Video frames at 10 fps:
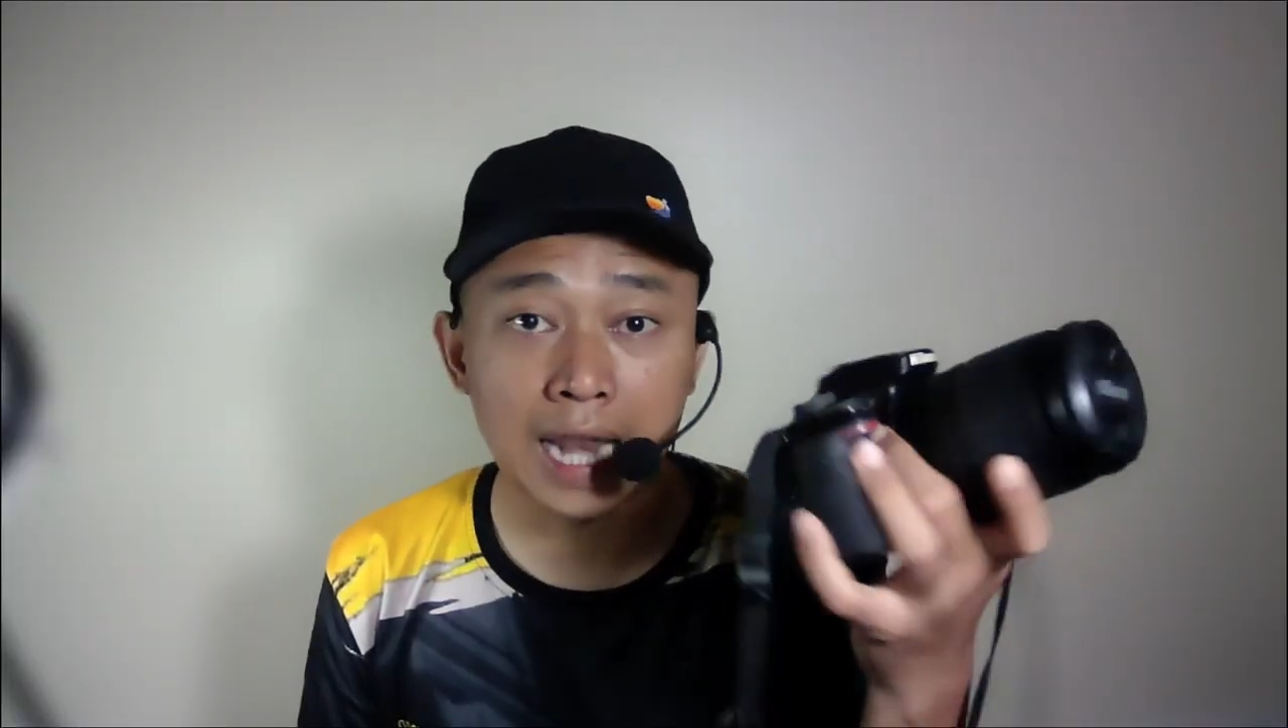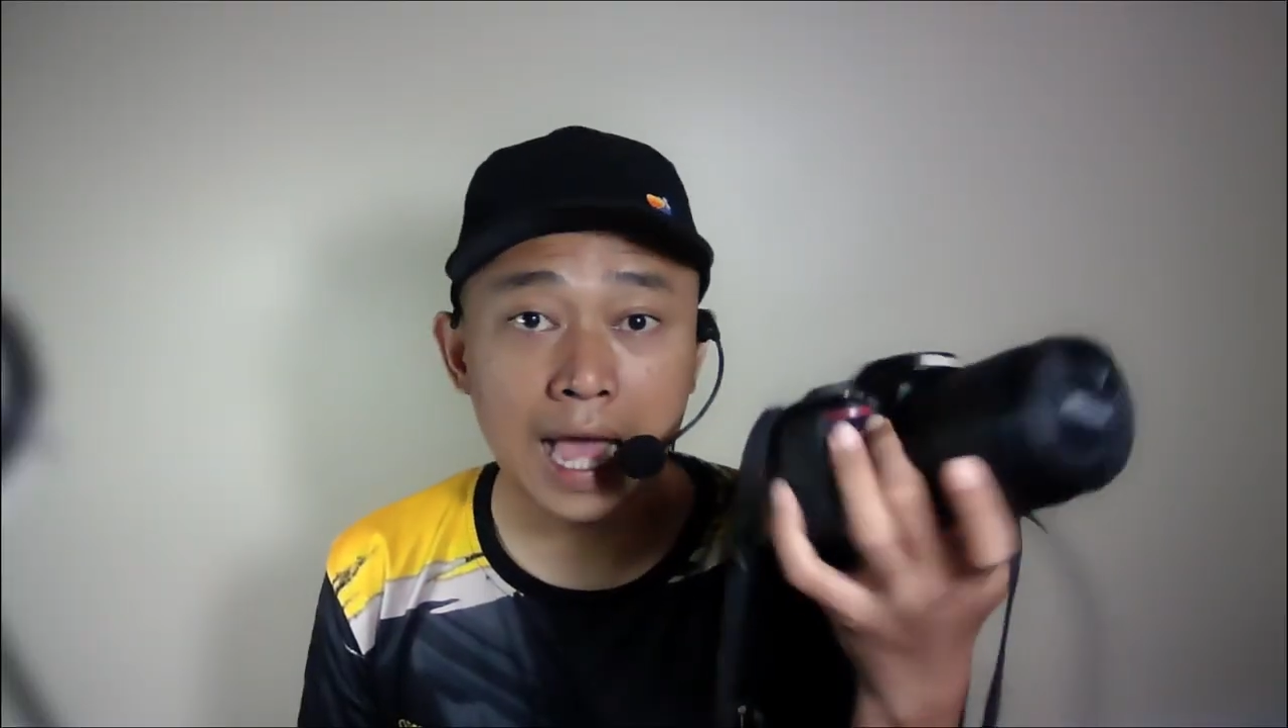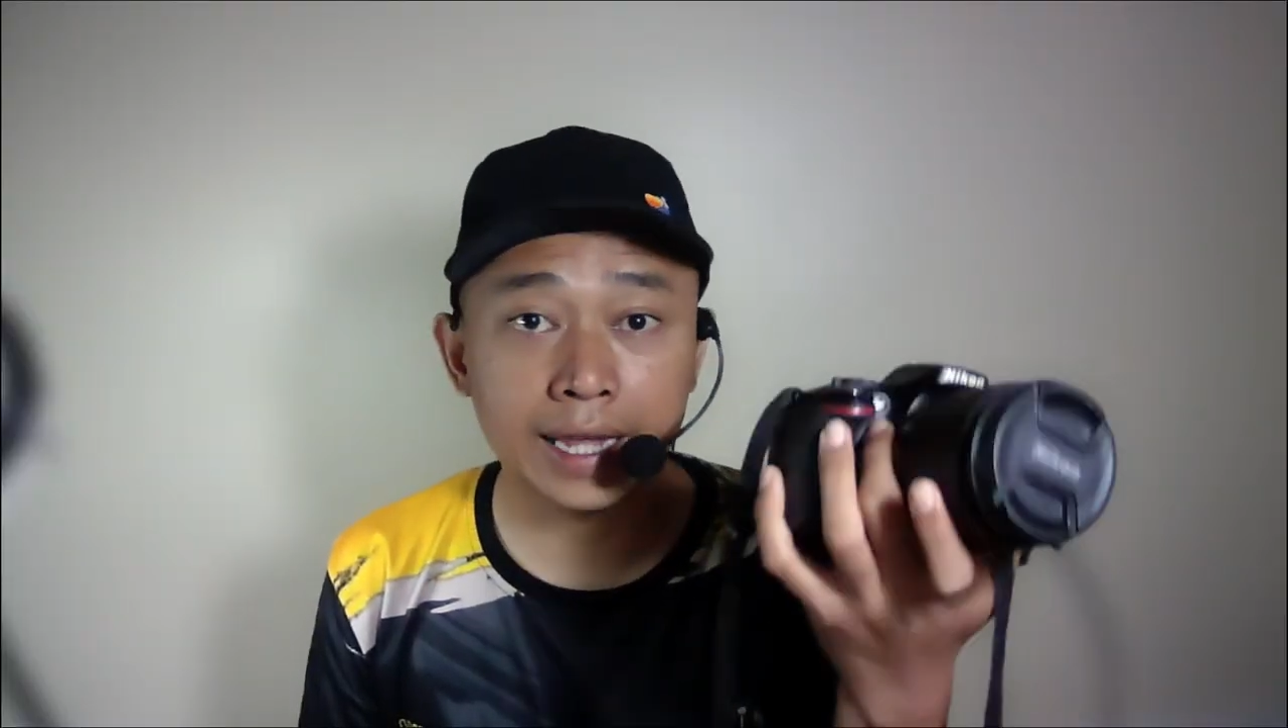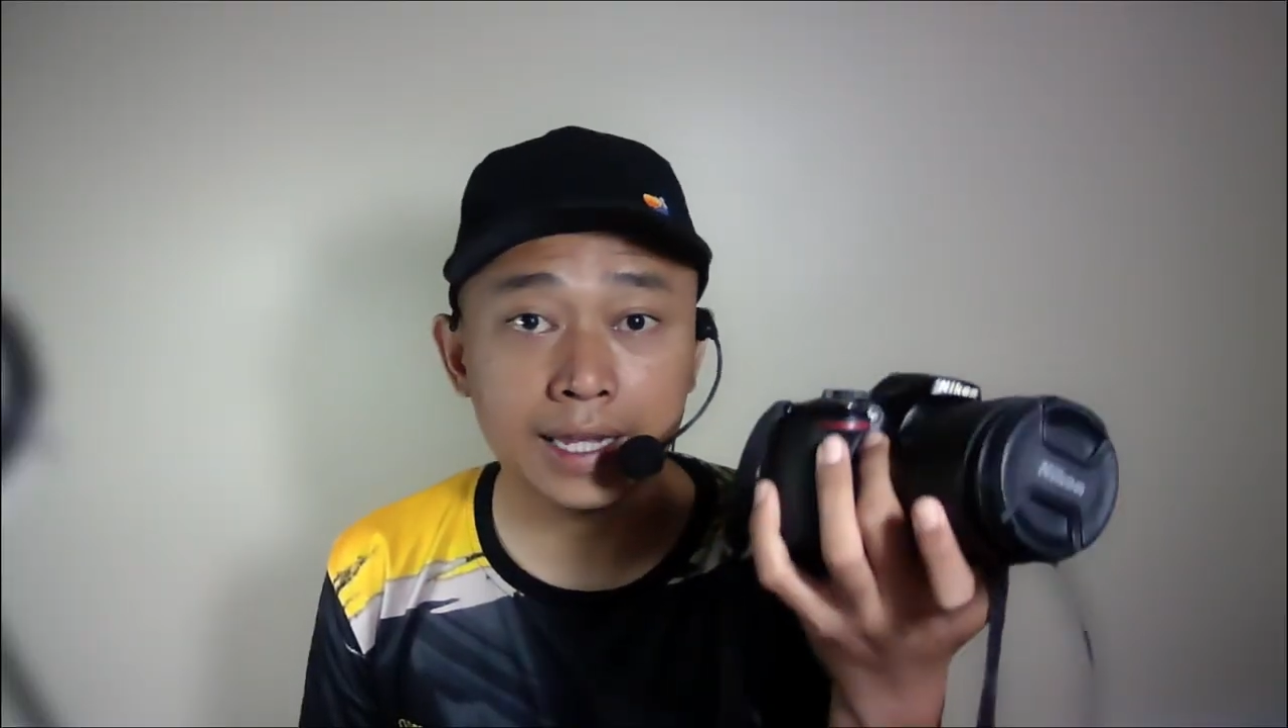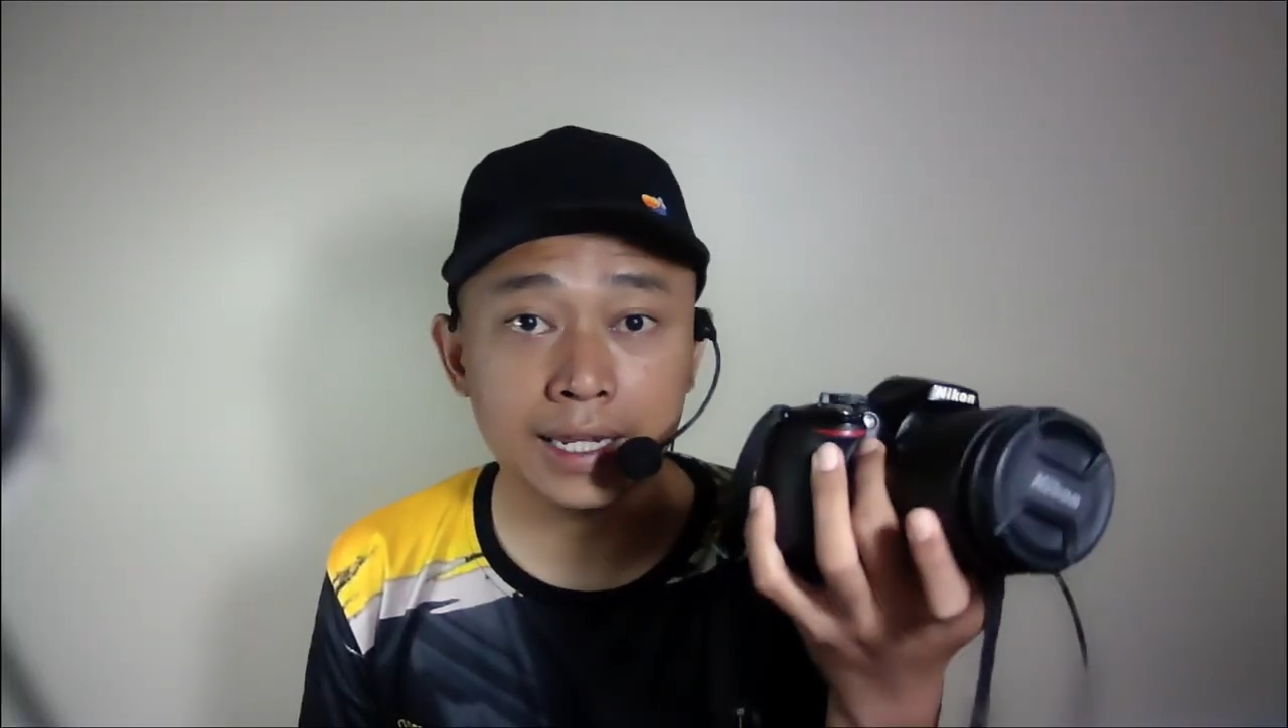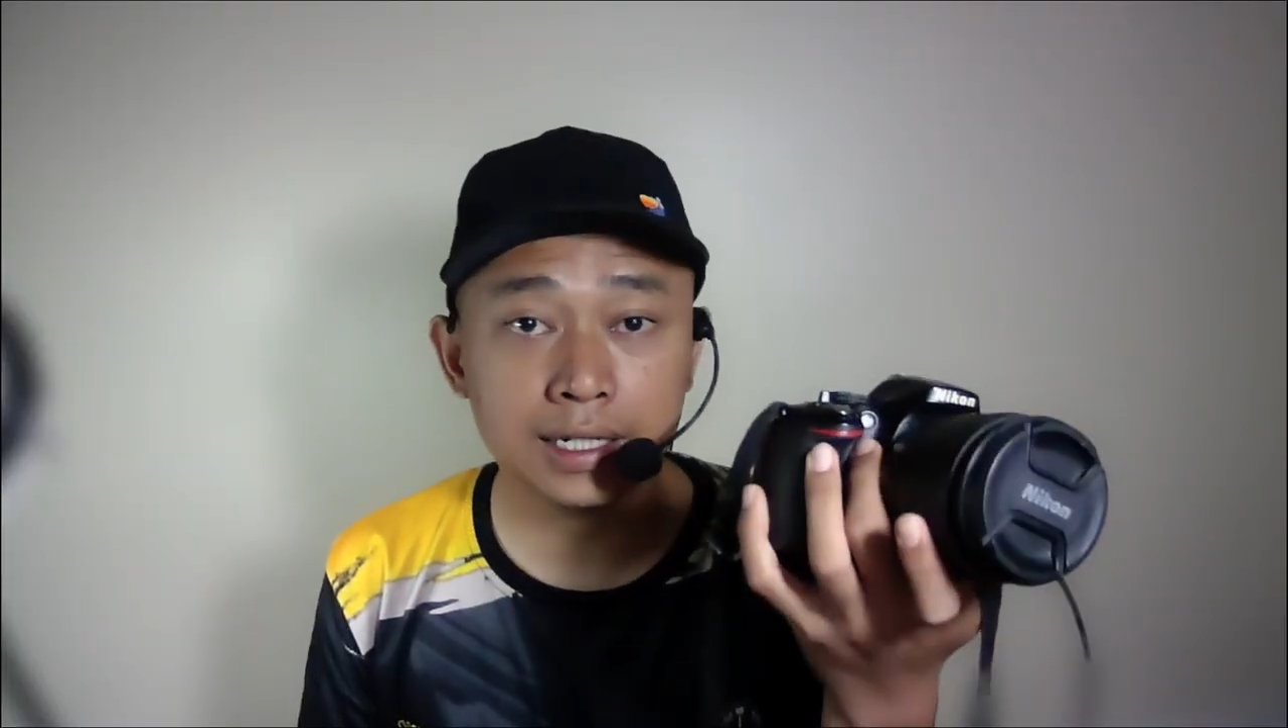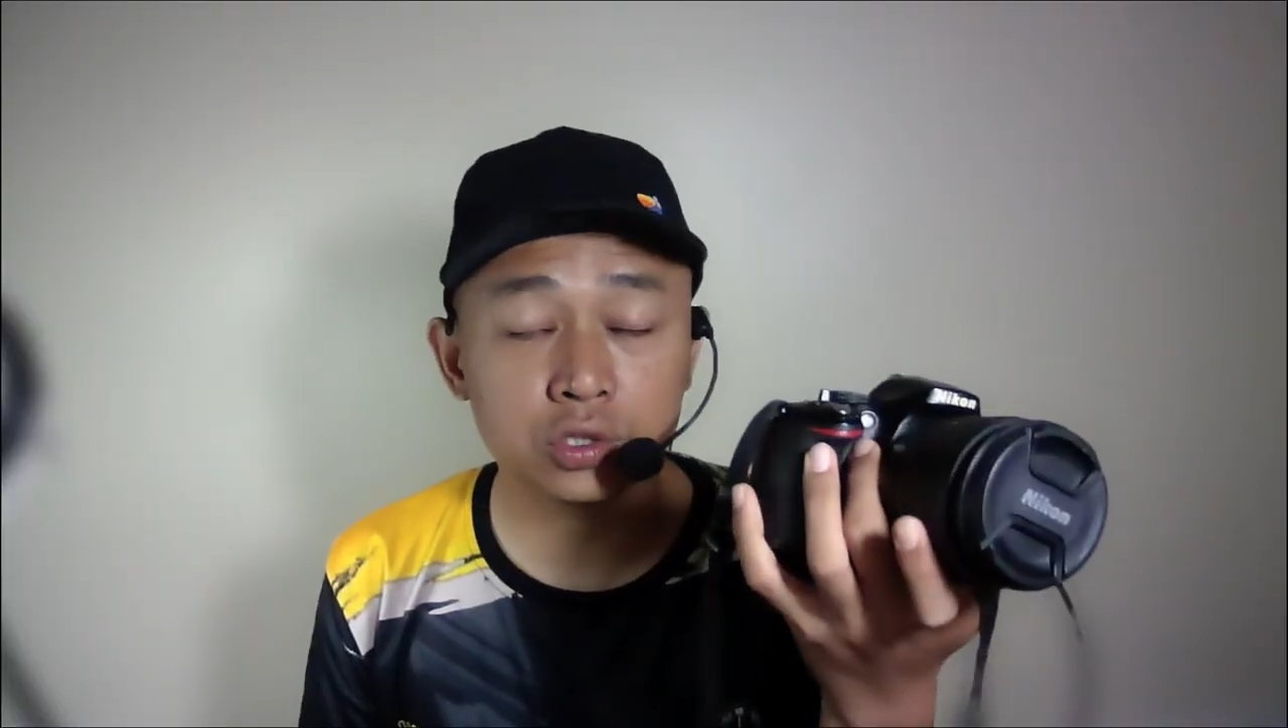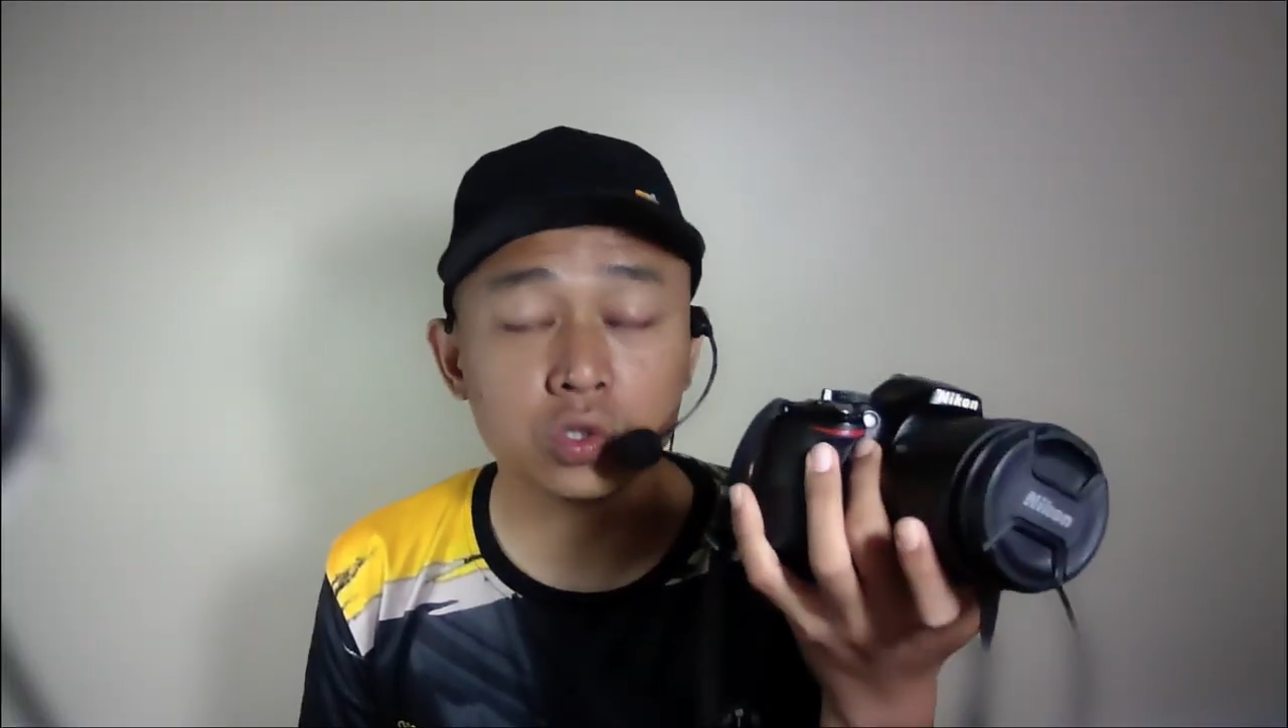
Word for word: lain